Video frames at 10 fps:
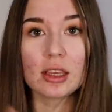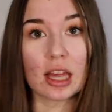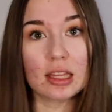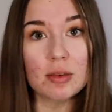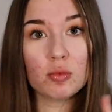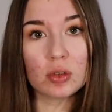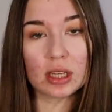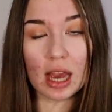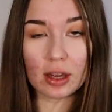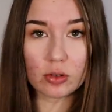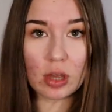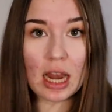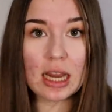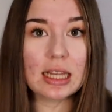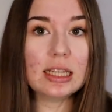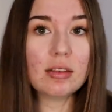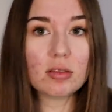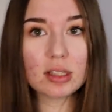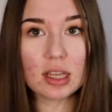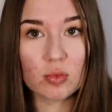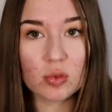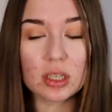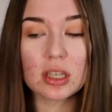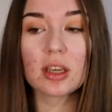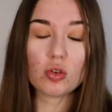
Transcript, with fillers: Il y a des musiques actuelles et des anciennes musiques.